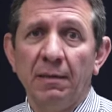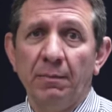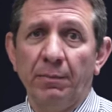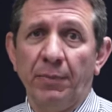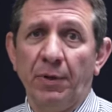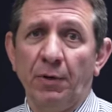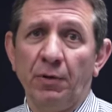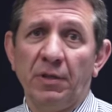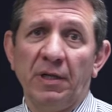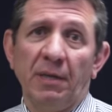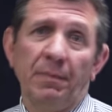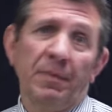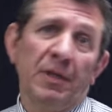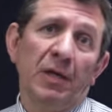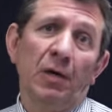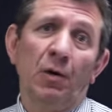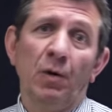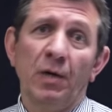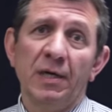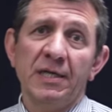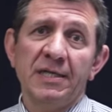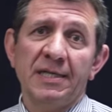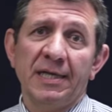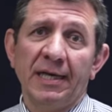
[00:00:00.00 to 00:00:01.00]
pero también
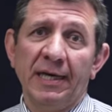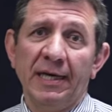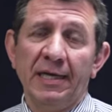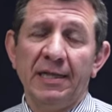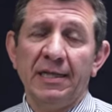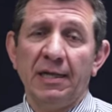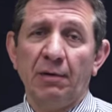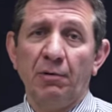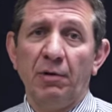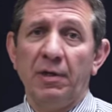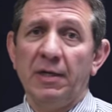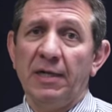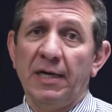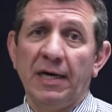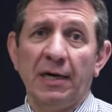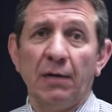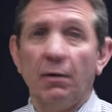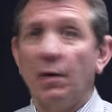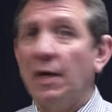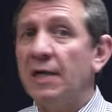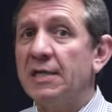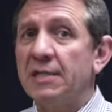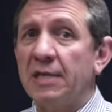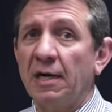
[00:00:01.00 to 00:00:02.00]
lo es que ETA no ha
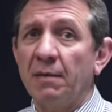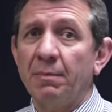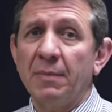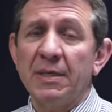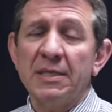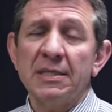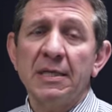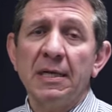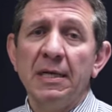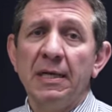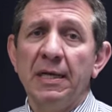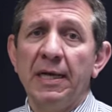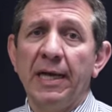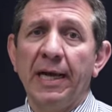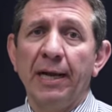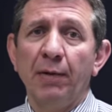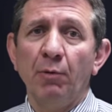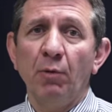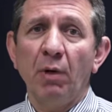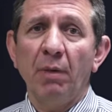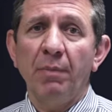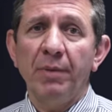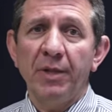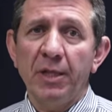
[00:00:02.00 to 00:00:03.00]
entregado las armas y que
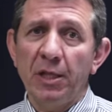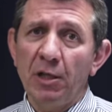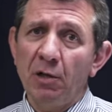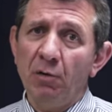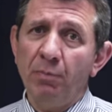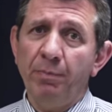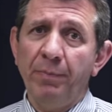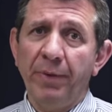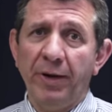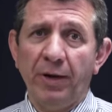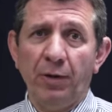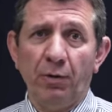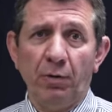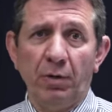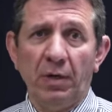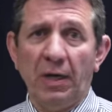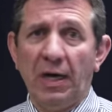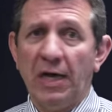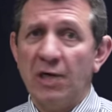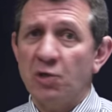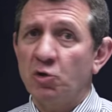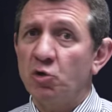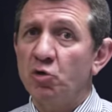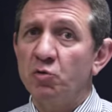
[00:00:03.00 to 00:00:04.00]
no ha pedido perdón
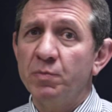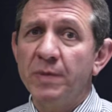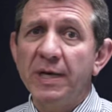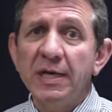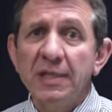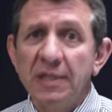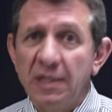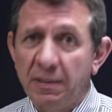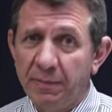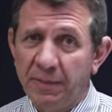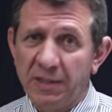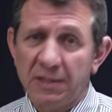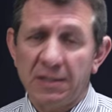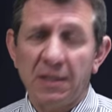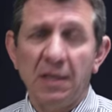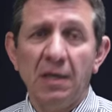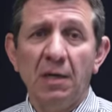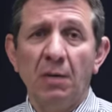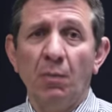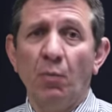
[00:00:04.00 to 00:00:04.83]
a sus víctimas.